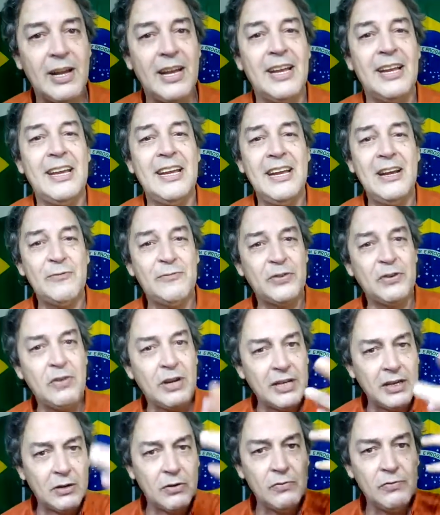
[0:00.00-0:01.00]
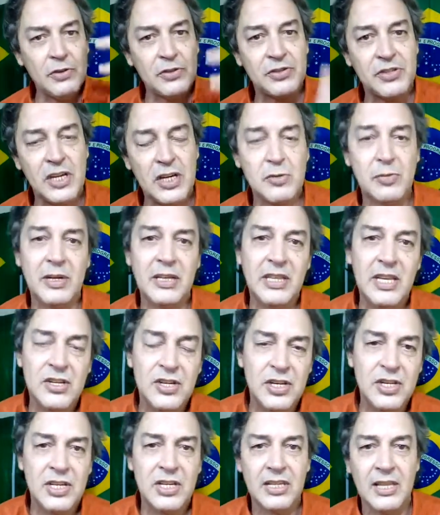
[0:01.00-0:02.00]
É, eu fico aqui com vocês, porque tem
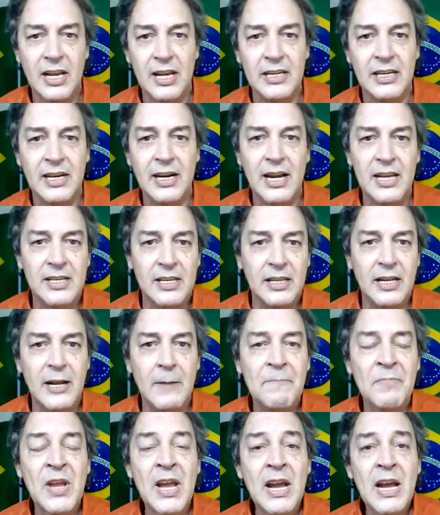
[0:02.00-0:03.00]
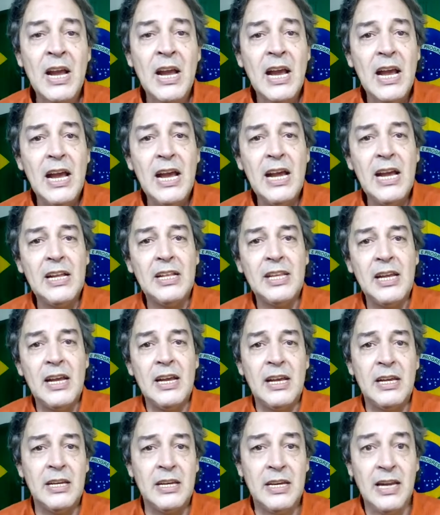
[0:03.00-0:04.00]
gente que tá em casa, né? é,
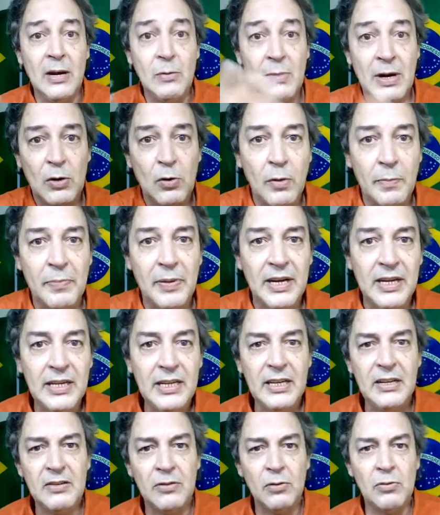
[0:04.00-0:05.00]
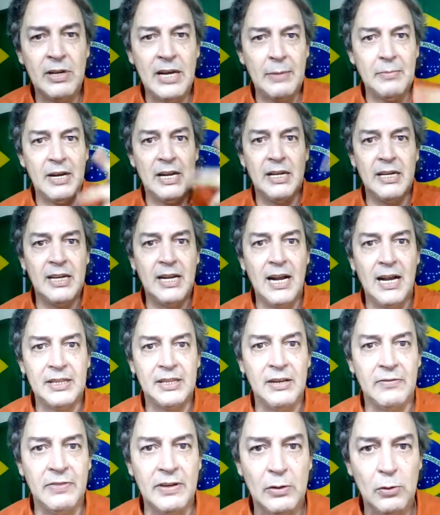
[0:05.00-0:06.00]
é, e quer uma companhia, não quer mais ligar a
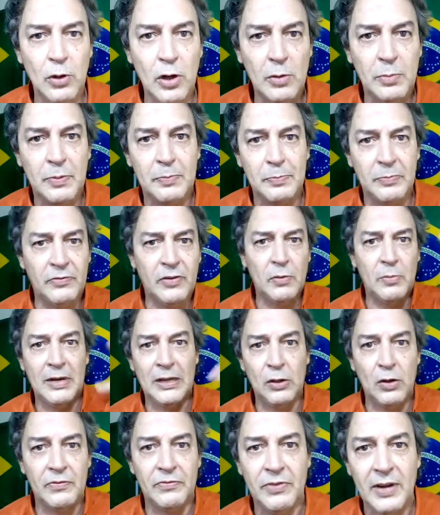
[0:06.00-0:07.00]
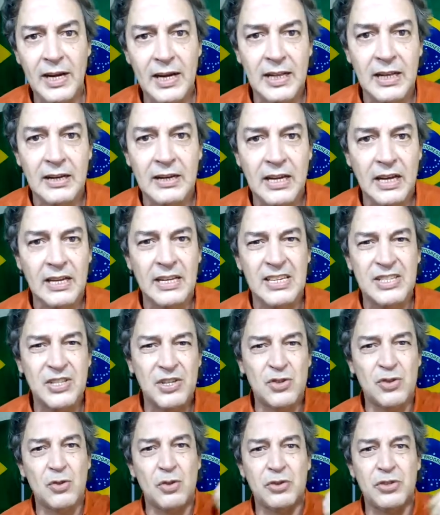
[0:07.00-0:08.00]
TV Globo, ver uma novela, quer é
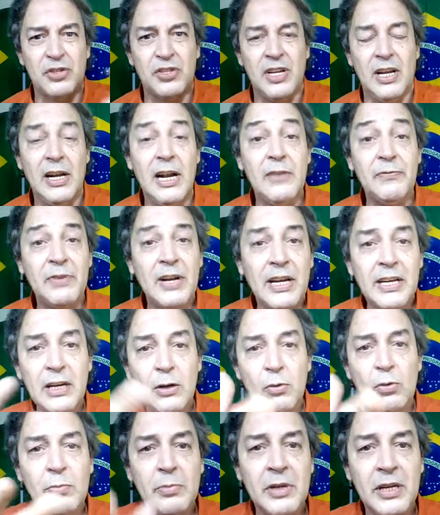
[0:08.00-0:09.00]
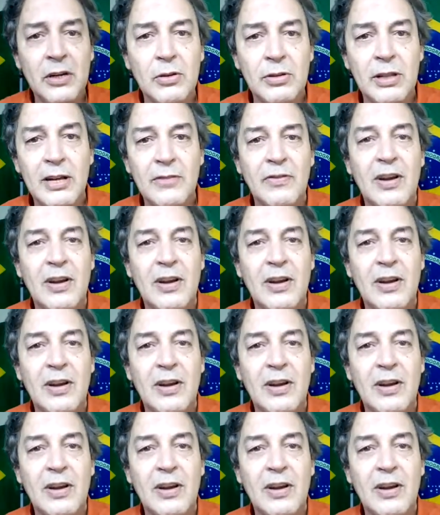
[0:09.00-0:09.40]
esses noticiários, aí fica aqui comigo, né?